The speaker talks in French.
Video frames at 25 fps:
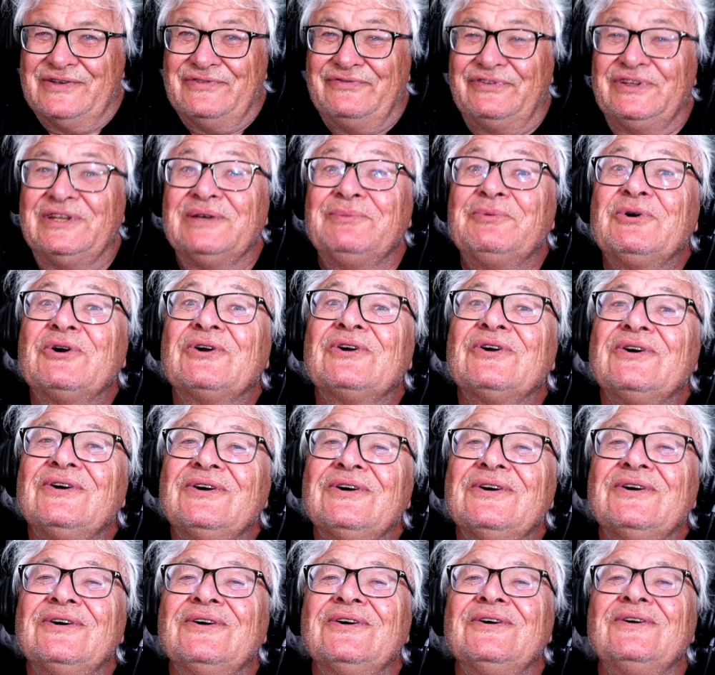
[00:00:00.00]
Évidemment, quand
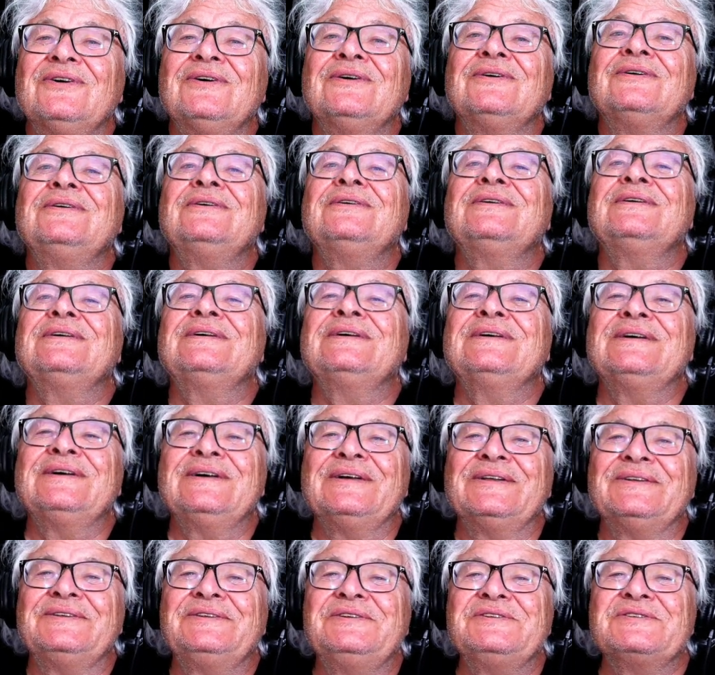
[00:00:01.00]

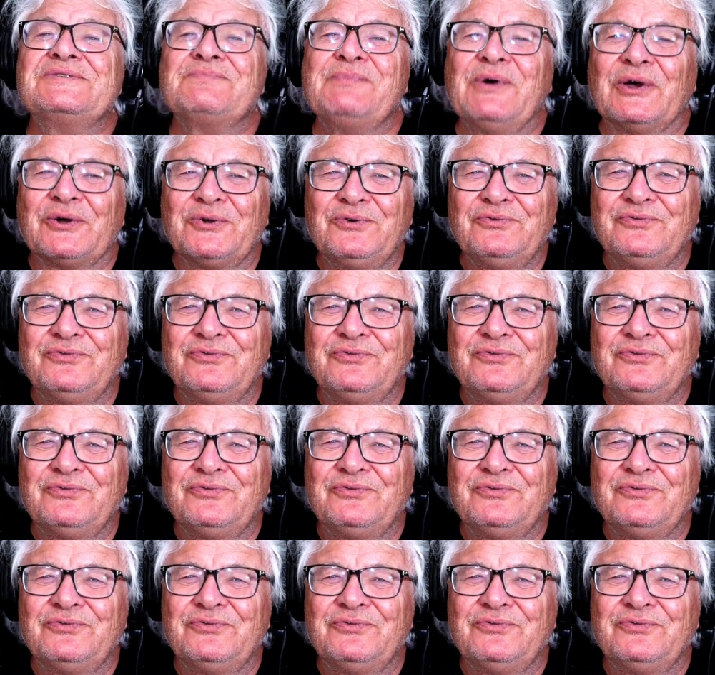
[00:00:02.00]
un disparu